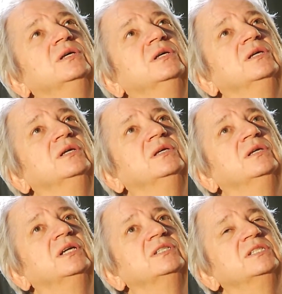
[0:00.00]
e,
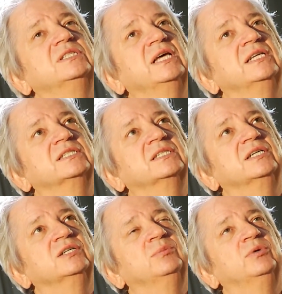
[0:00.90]

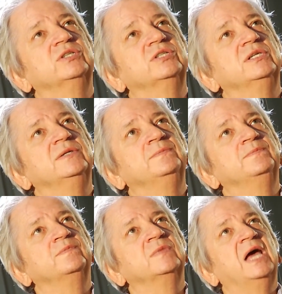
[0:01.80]
reżyserskich, no bo jeżeli
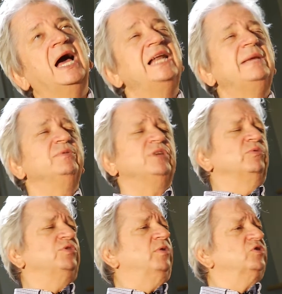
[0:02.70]
może... Ale ja bym chciał
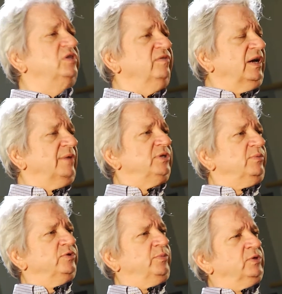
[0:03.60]
mówić o pozytywach. Ja,
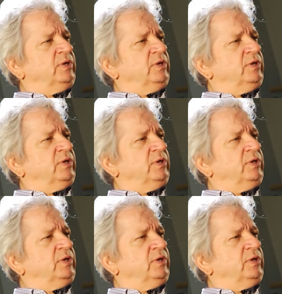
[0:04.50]
bym mówić ja